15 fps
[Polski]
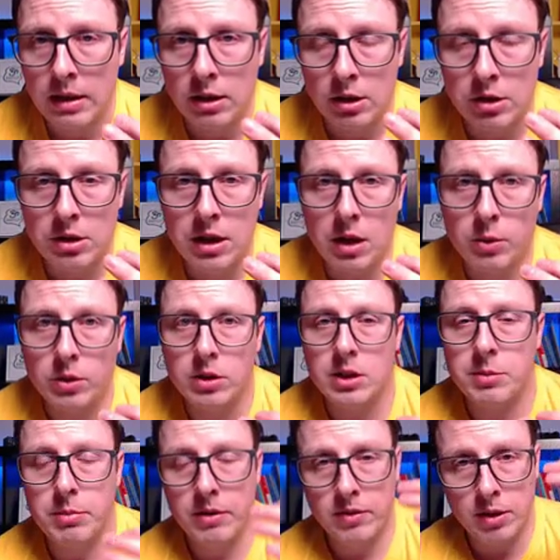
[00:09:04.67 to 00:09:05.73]
Kryształy to
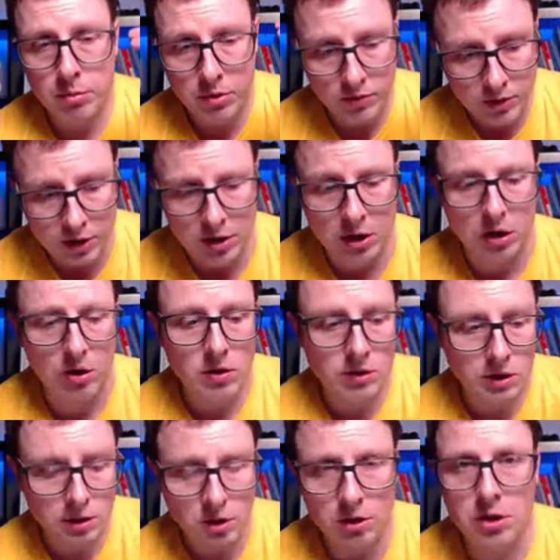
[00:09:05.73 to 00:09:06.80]
jest pewna
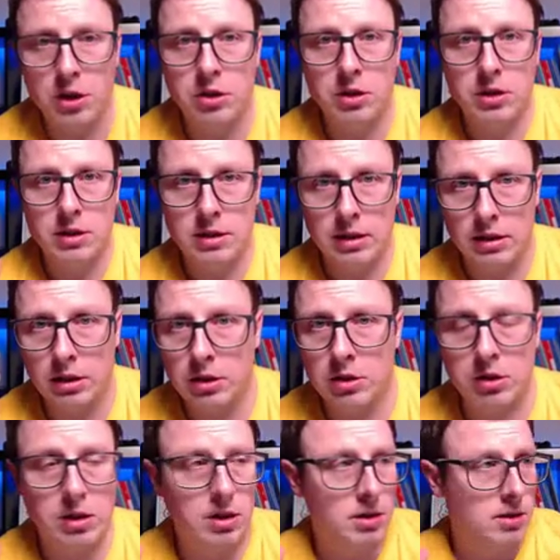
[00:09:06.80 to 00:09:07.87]
powtarzająca się sieć
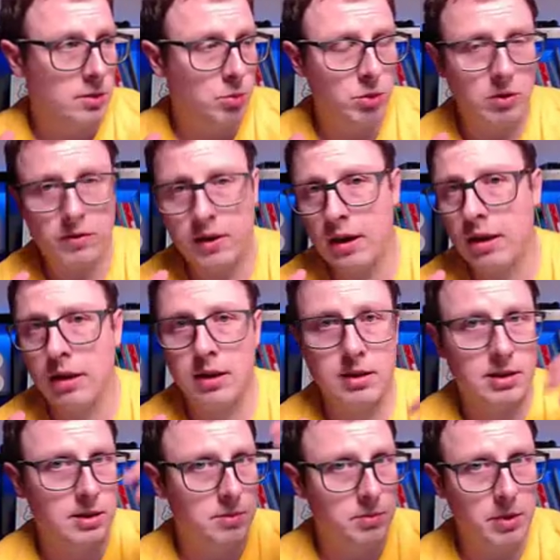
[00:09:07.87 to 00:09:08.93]
krystaliczna zbudowana
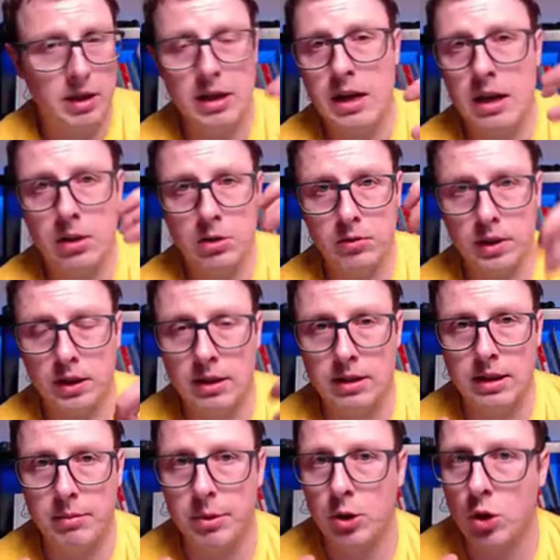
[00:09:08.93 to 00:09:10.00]
z miliardów takich
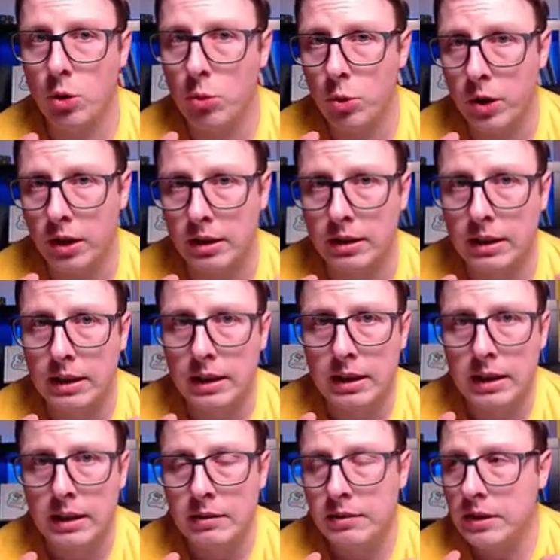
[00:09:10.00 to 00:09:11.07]
samych komórek.
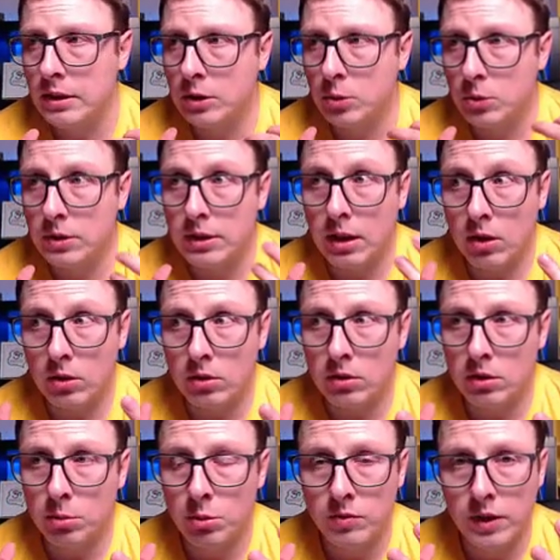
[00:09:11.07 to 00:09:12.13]
Więc ustalono,
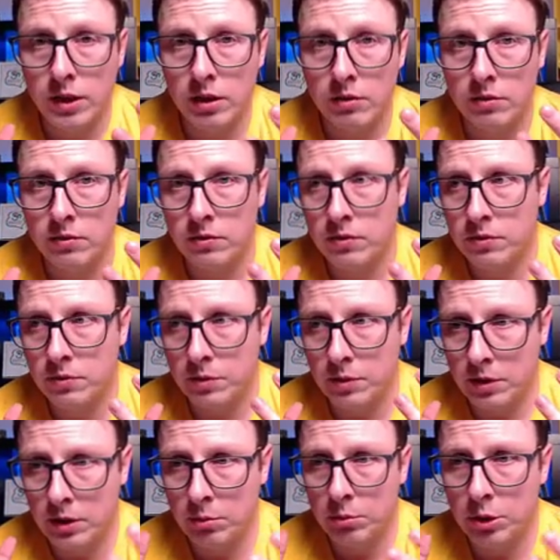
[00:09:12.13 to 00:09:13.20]
że mówienie w
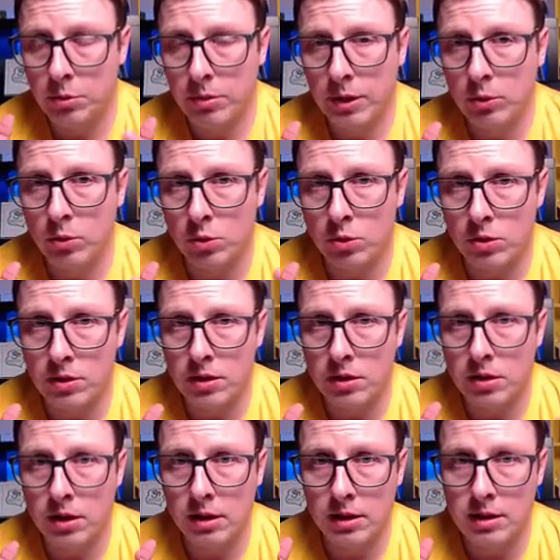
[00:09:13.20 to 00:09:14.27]
w tym przypadku o
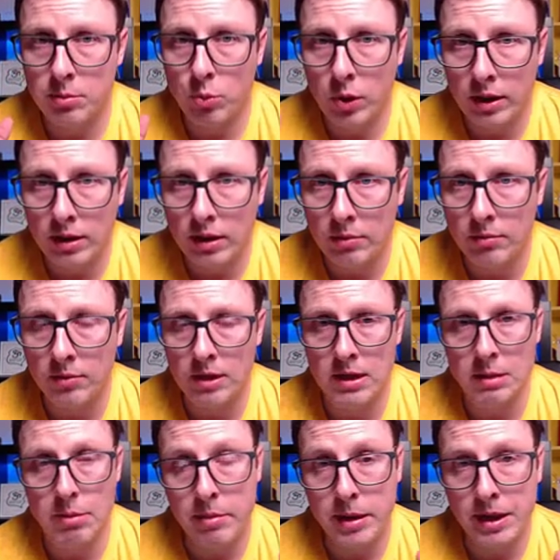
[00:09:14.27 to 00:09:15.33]
cząsteczkach jest błędem, więc
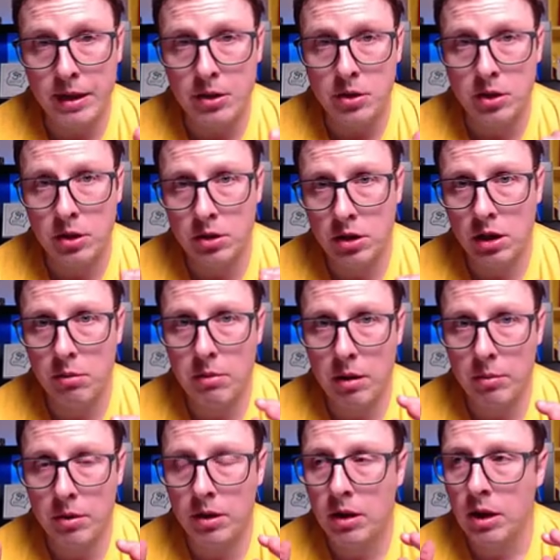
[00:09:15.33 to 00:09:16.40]
zapamiętajcie, jeżeli
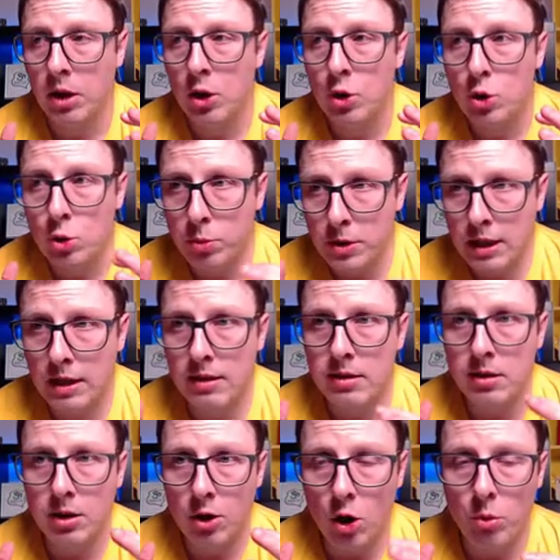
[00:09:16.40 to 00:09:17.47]
mamy
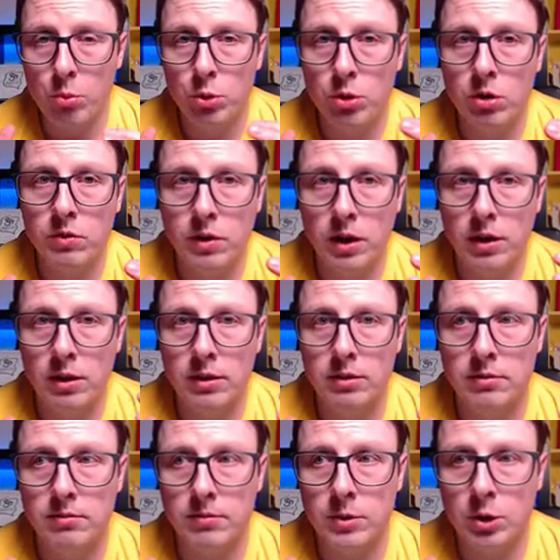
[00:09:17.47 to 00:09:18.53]
substancję o budowie
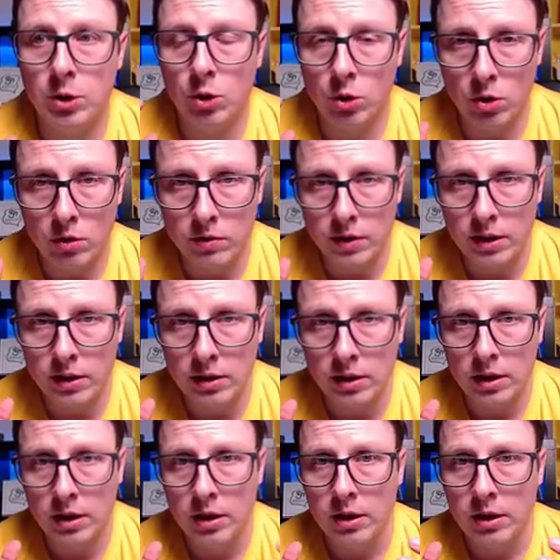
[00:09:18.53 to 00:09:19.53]
jonowej,